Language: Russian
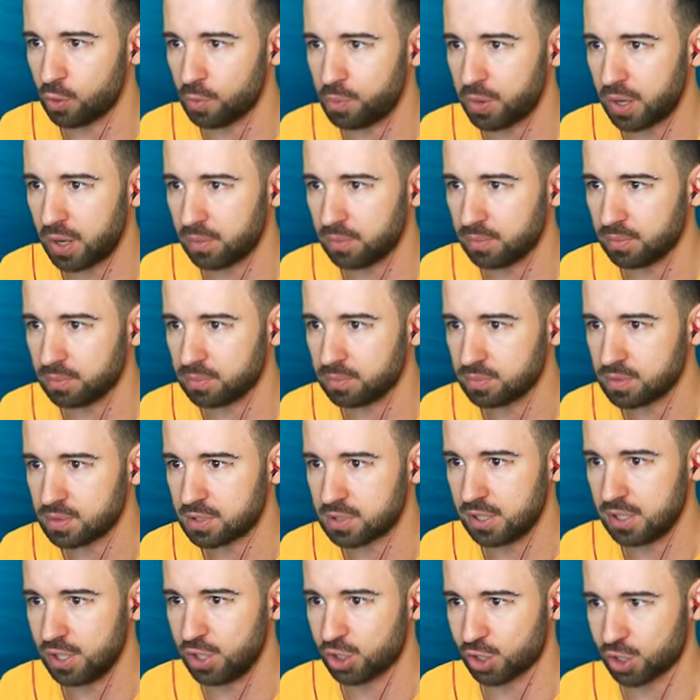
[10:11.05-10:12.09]
Он прям
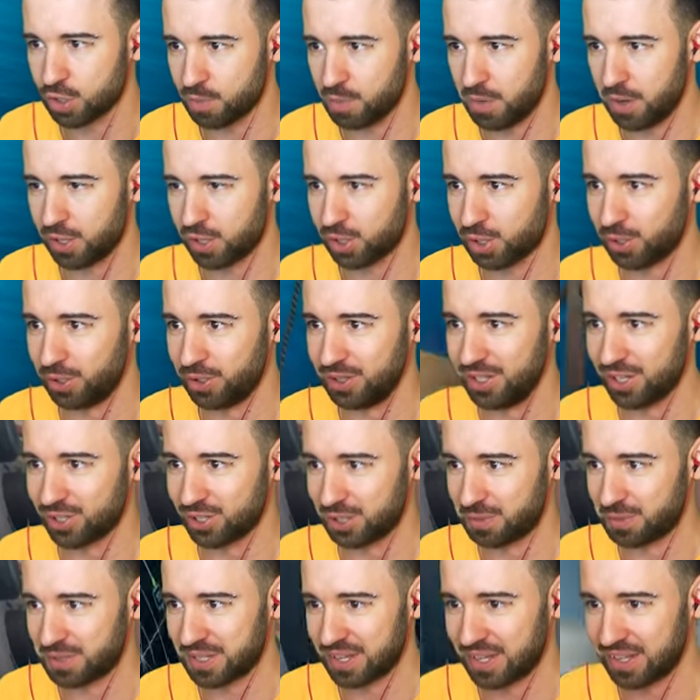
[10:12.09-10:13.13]
слишком большой даже, я бы